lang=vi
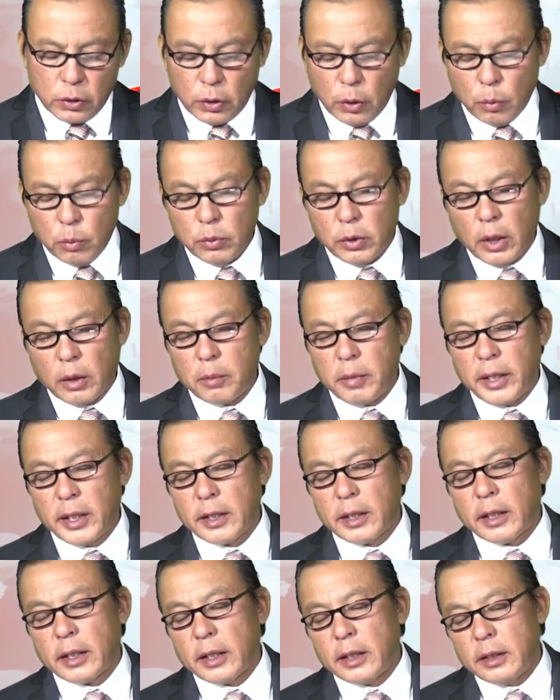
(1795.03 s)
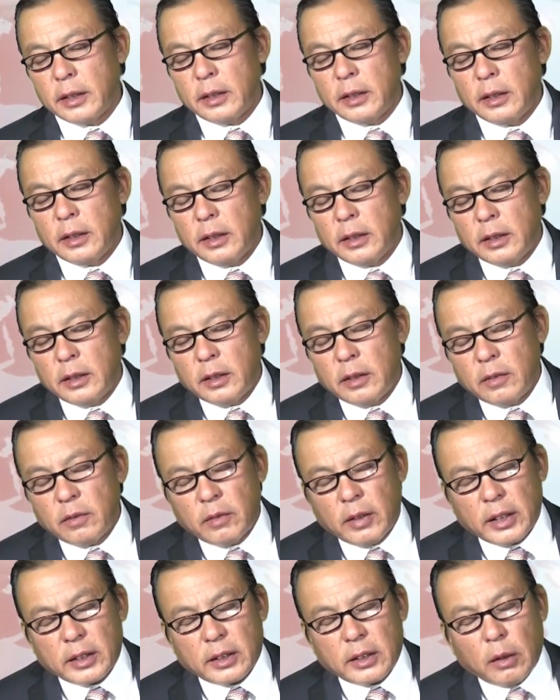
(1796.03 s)
cũng cho biết rằng
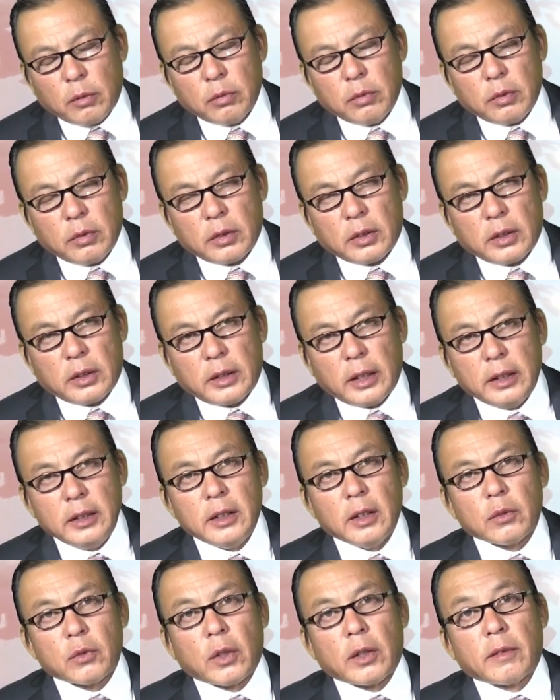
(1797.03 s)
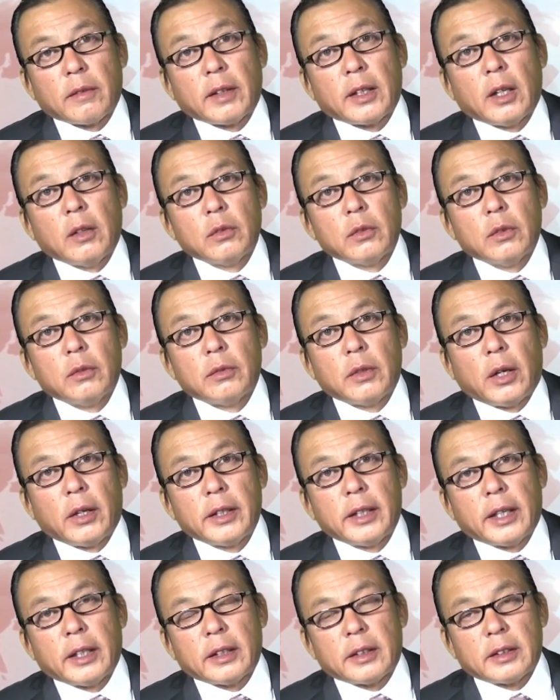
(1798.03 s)
và trong chính trong tòa và đốc cũng
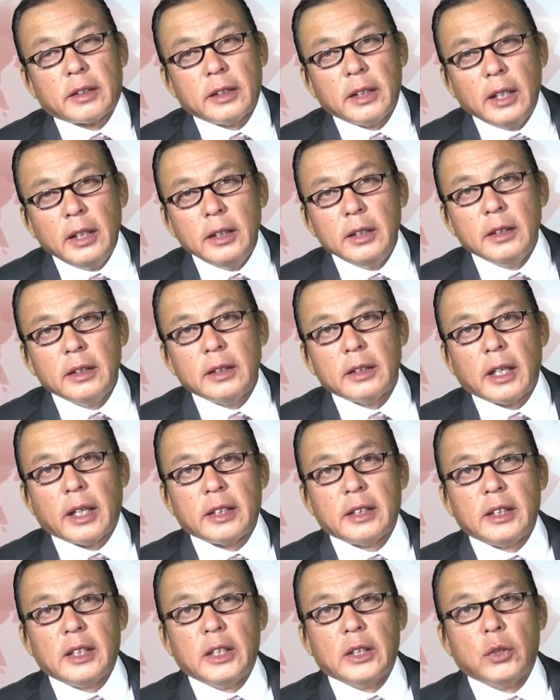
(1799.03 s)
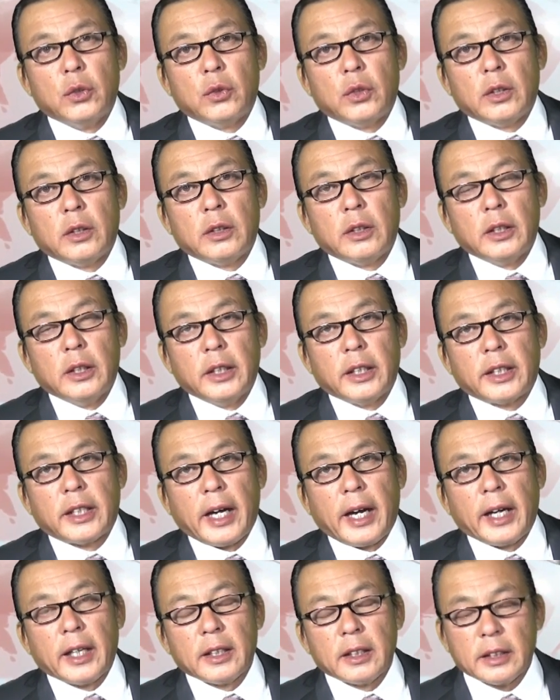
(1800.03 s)
nói rằng rất là nhiều người
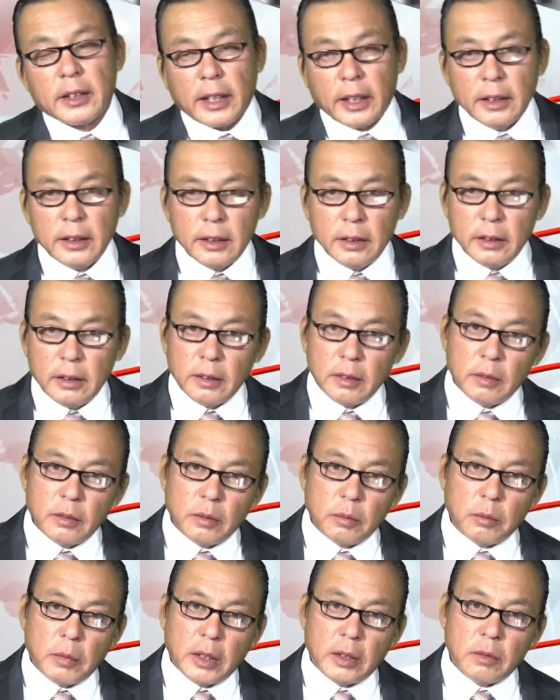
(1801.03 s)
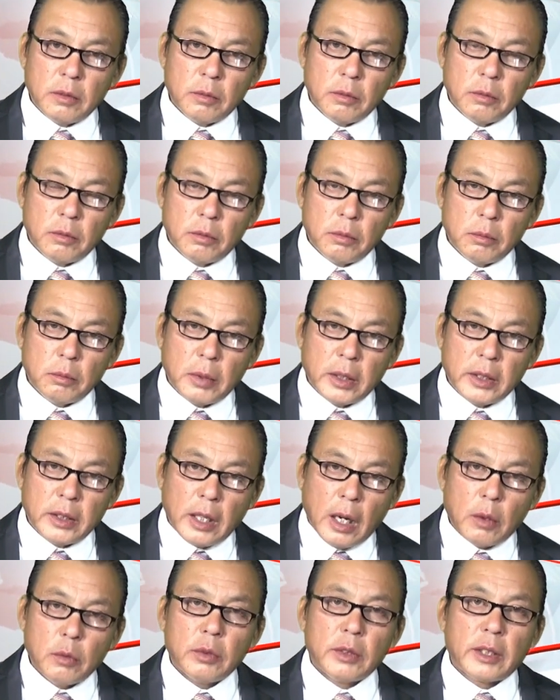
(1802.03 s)
khác cánh bên
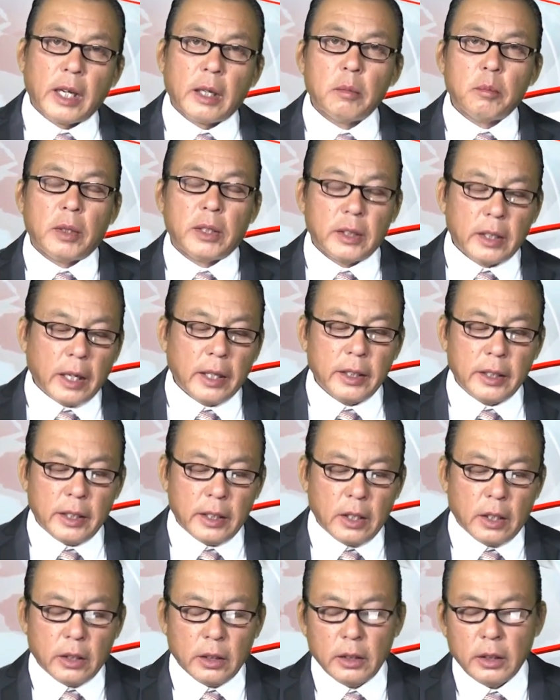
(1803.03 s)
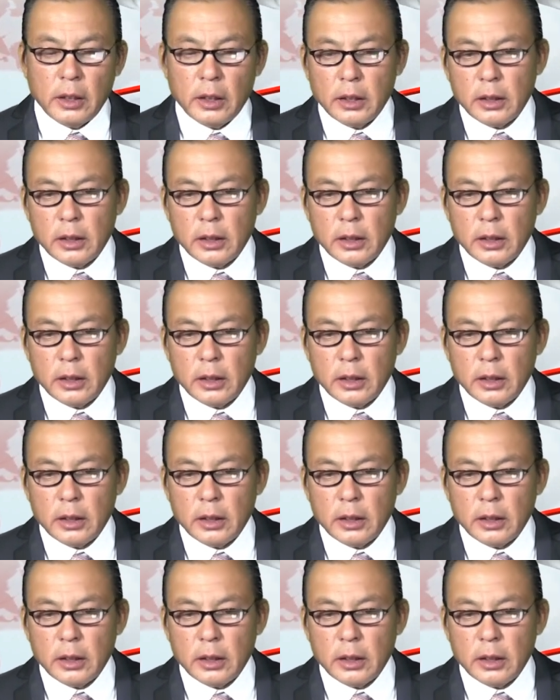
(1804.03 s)
bên đông cánh bên tây gì đó